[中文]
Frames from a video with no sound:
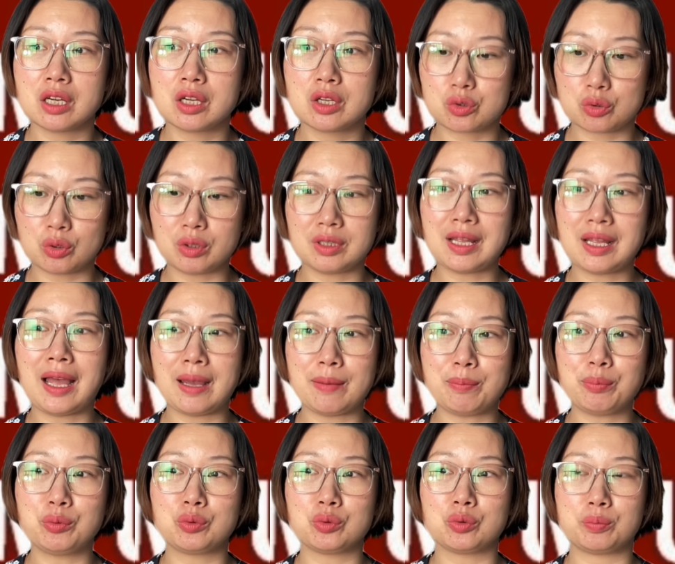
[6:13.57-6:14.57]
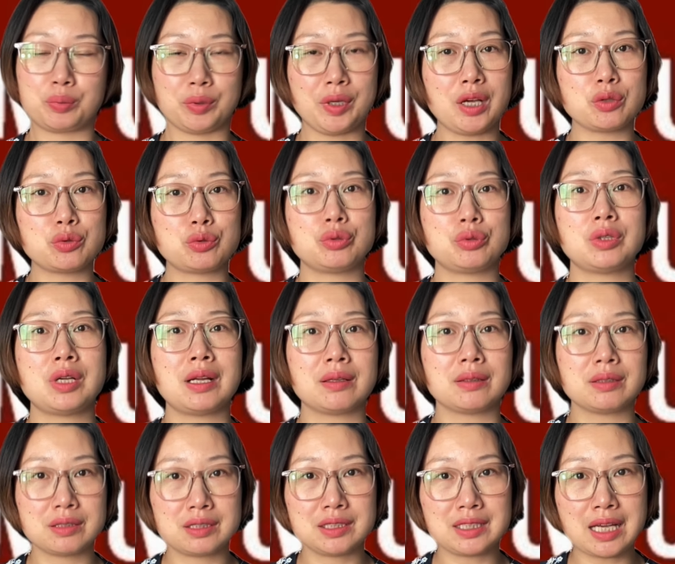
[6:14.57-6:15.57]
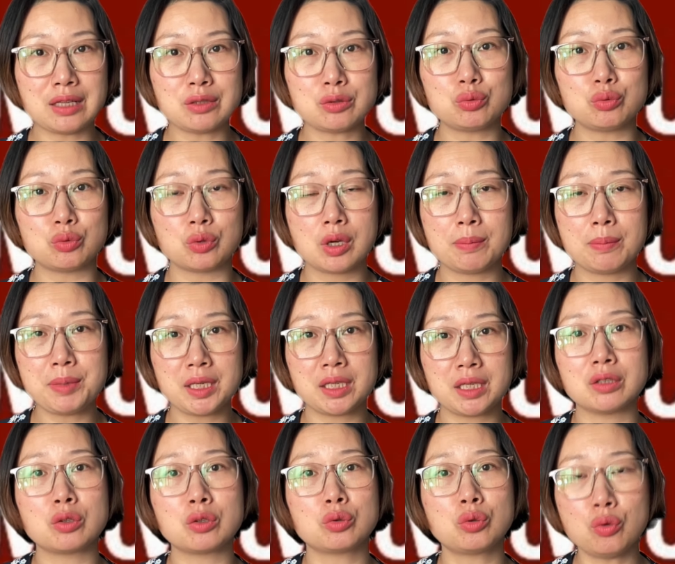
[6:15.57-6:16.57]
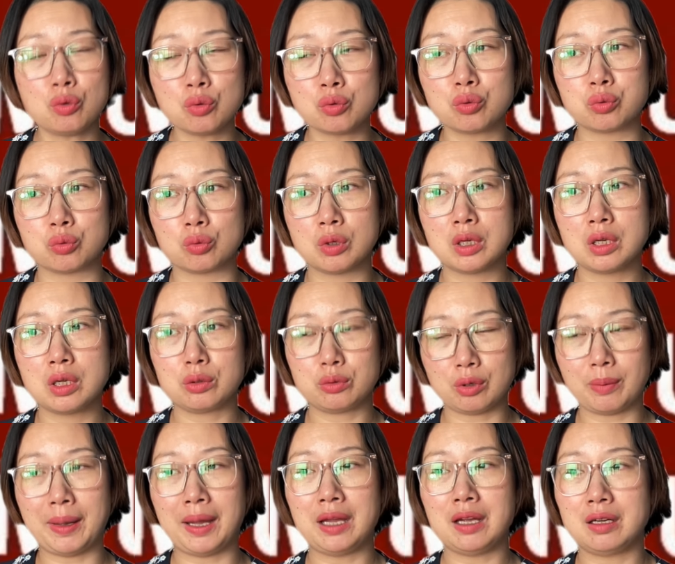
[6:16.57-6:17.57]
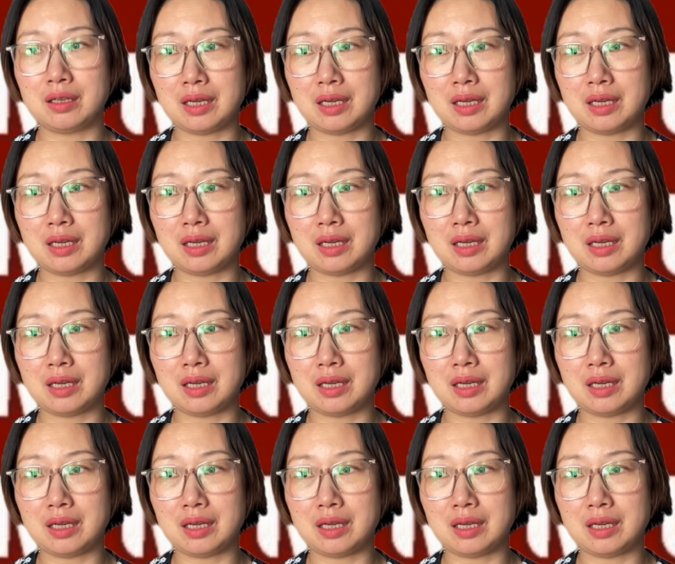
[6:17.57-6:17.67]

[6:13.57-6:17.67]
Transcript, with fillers: 所以那还不如不要去让加速病人的痛苦，对吧？